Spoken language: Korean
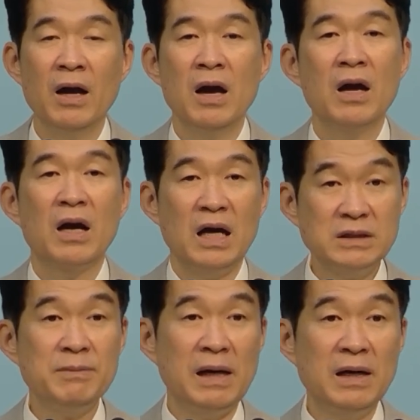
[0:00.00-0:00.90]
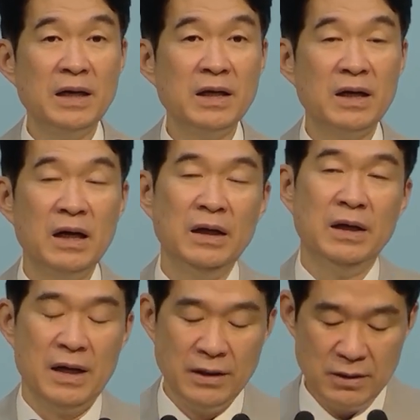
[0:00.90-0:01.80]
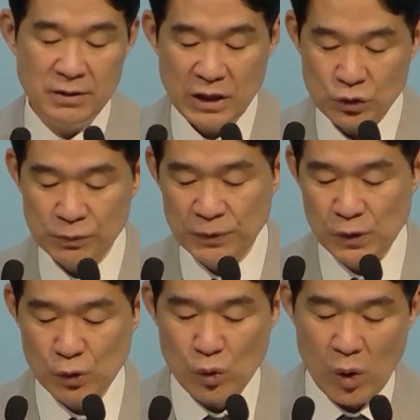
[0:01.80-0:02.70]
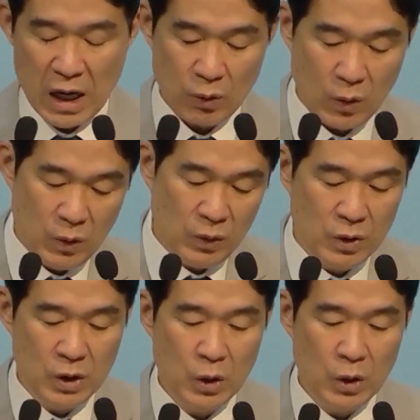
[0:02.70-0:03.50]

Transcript: 가지 말라니까 했는데도 불구하고